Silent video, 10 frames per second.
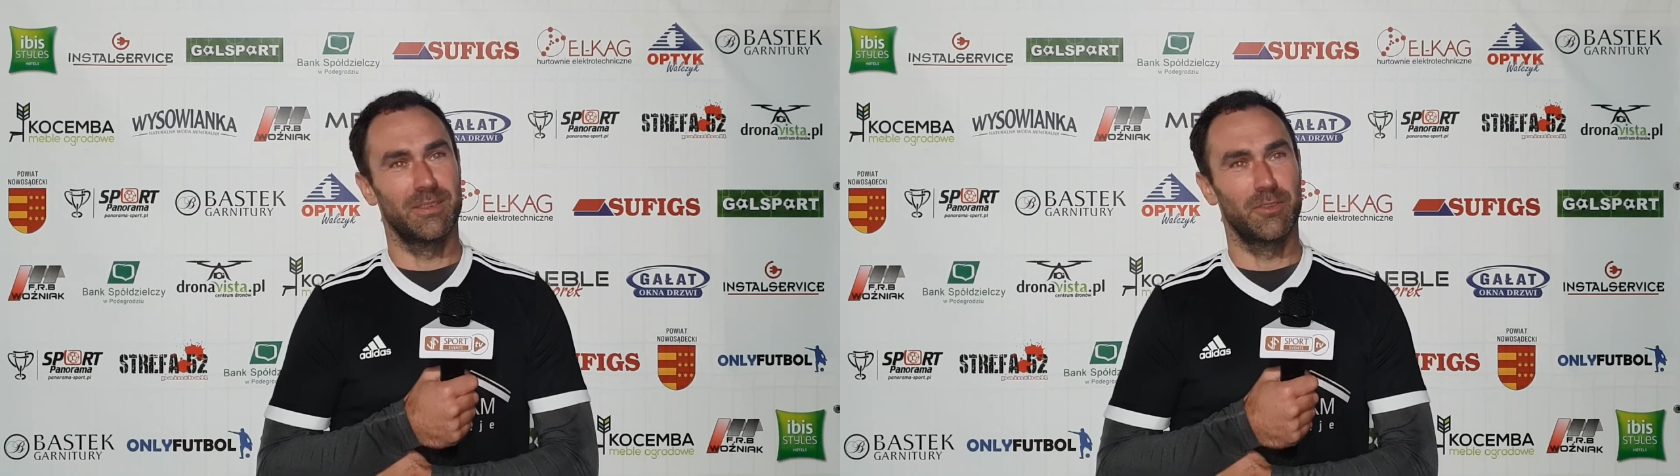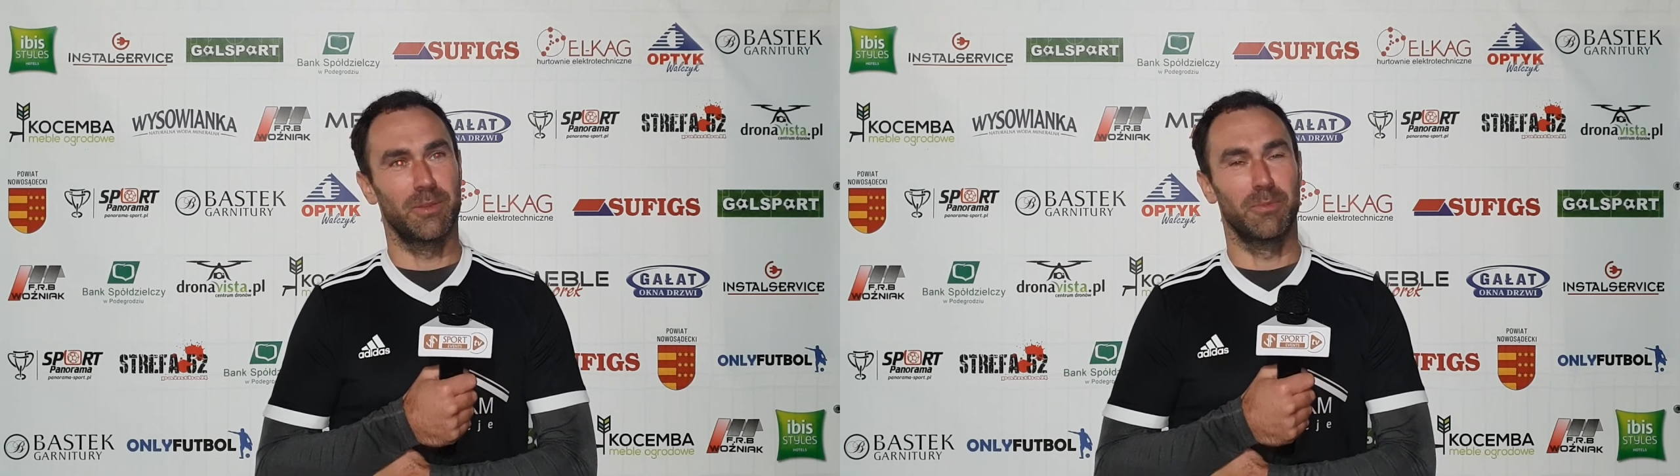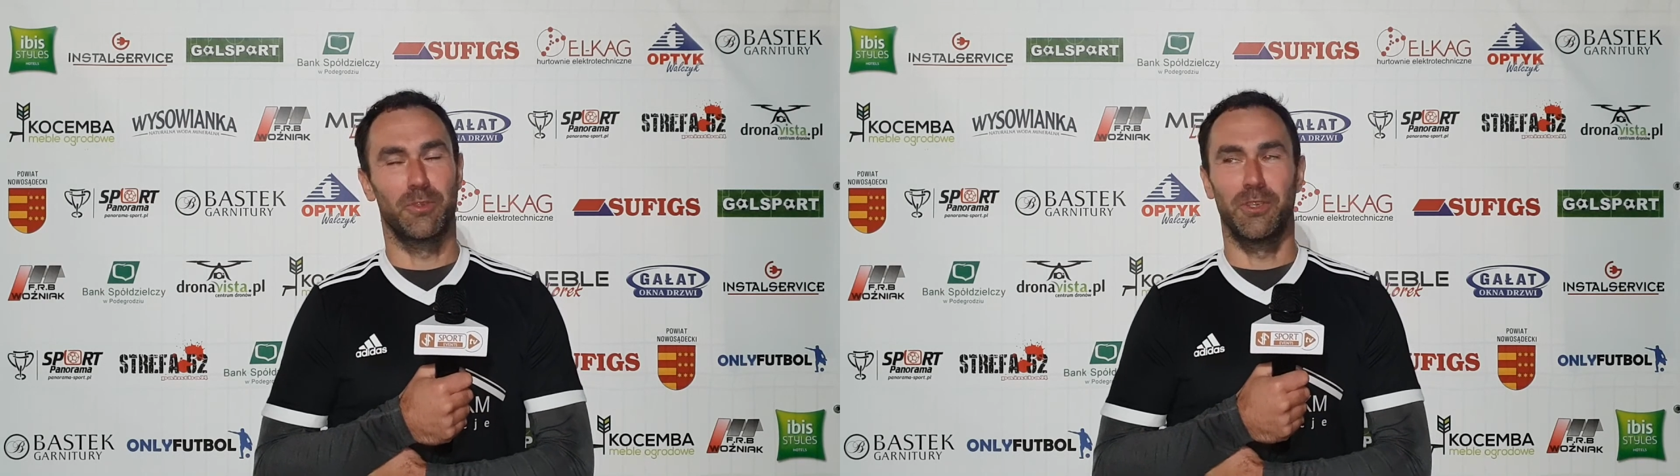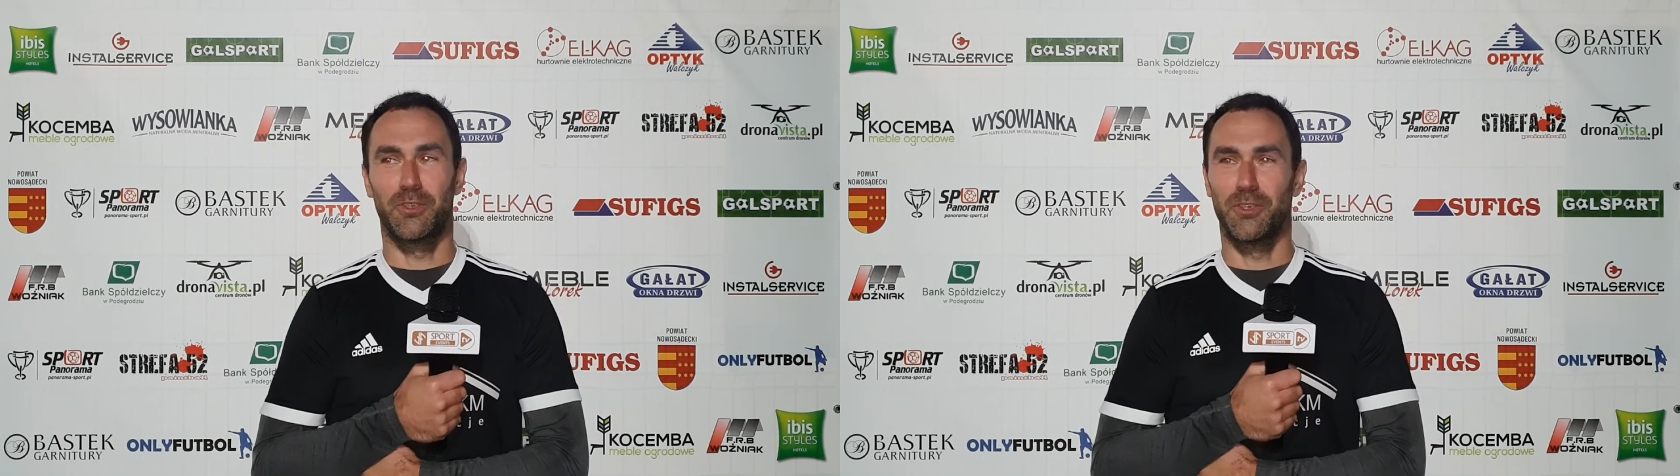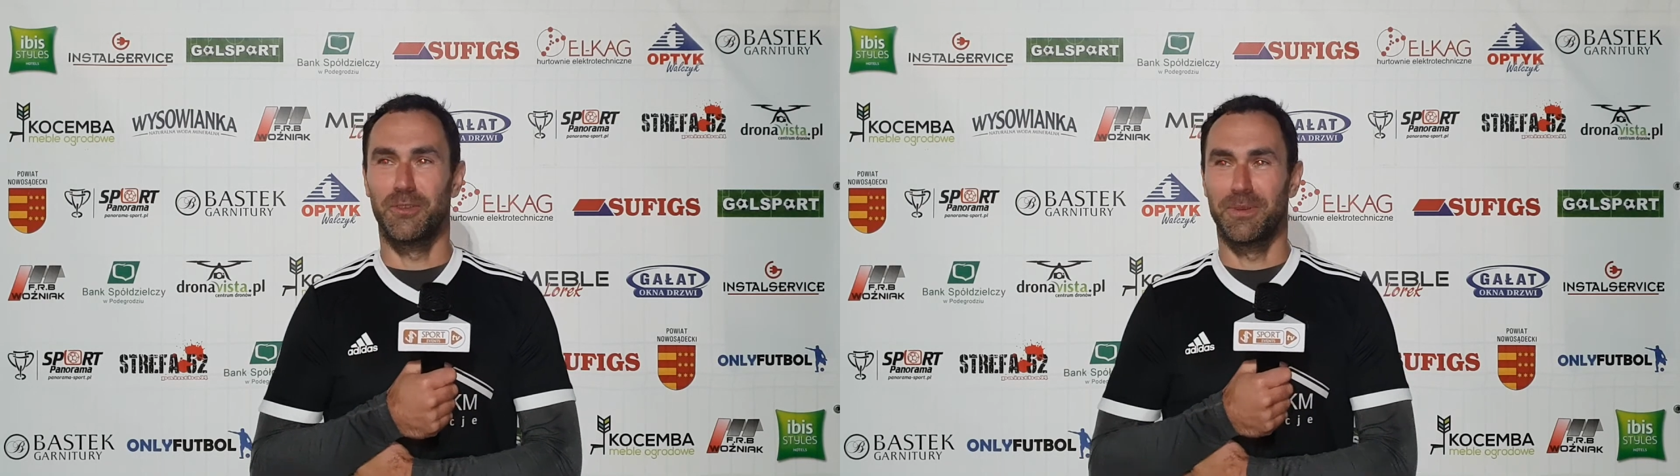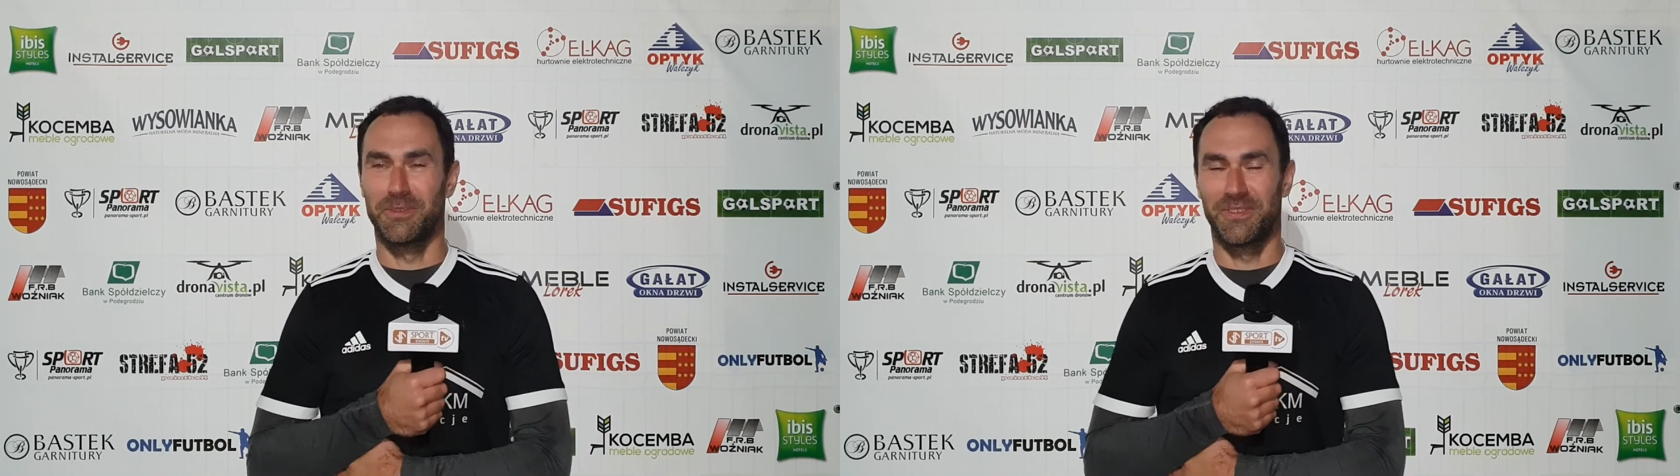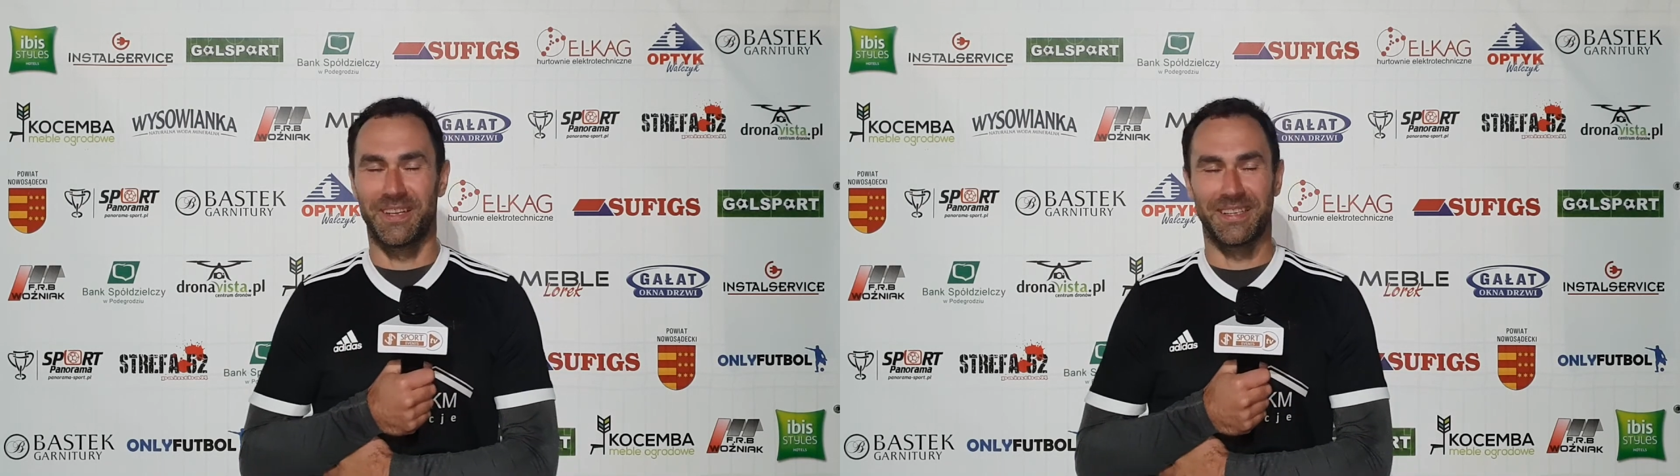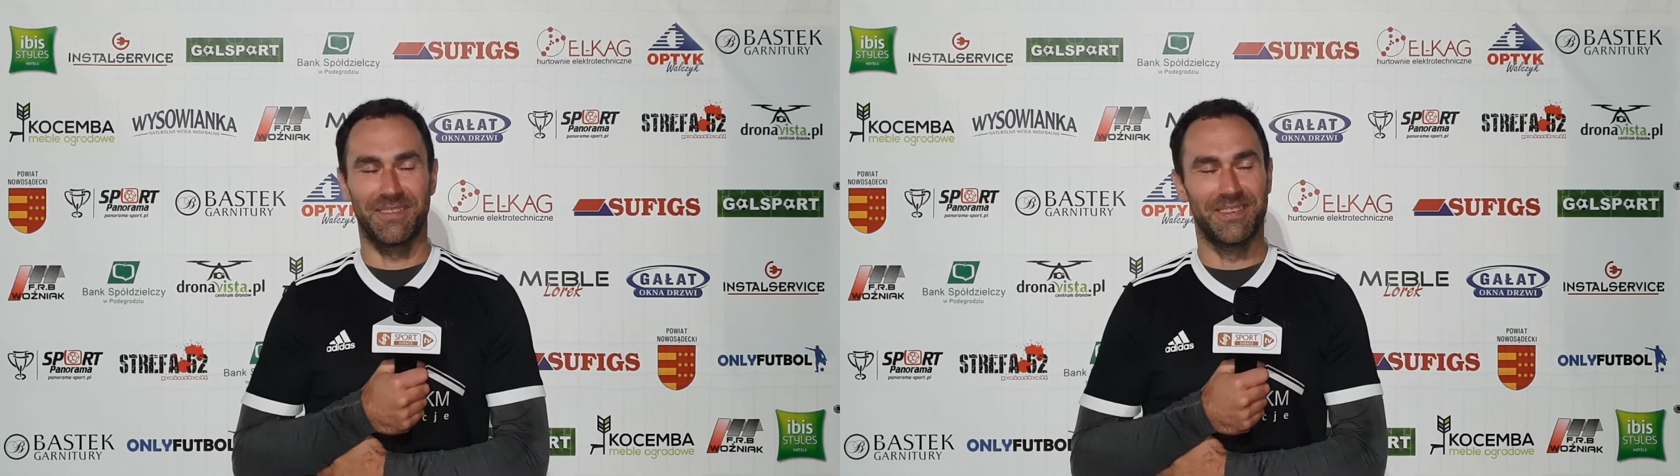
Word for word: czy tam może nie 3, no mamy 2 lata